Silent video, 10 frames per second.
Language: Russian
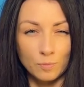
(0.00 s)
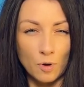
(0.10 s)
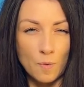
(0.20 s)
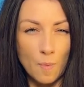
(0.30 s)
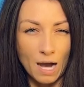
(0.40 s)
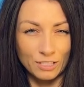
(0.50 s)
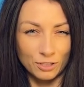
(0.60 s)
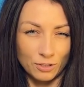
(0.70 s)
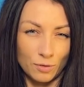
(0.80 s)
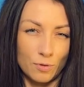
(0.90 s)
мой
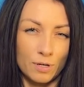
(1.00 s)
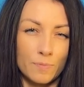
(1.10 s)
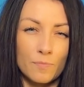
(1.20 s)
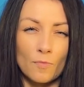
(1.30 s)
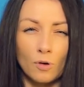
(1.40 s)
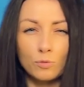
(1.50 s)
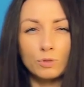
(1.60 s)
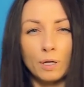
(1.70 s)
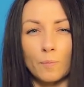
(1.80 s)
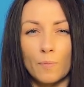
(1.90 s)
мачо такой
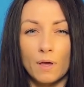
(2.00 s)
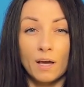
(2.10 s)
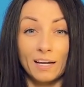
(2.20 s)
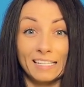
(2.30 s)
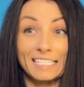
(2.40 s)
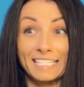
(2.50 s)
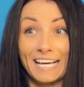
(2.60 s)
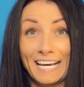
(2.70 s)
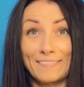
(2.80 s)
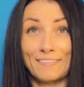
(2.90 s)
утром, я же
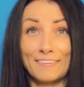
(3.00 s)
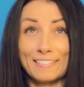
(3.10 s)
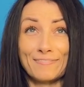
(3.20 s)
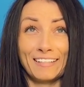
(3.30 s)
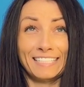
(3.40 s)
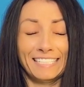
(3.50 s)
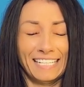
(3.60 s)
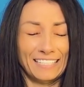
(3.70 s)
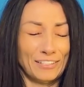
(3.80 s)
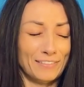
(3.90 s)
такая, господи,
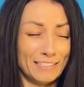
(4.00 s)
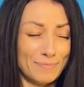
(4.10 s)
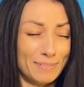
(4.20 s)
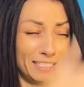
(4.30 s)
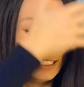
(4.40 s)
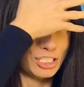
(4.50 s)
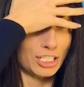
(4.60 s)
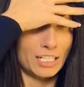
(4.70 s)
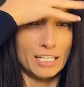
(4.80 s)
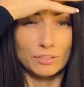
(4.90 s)
готовила
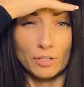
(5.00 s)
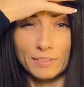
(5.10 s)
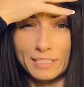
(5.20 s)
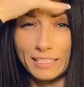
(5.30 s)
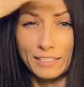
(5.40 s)
блинчики, готовить-то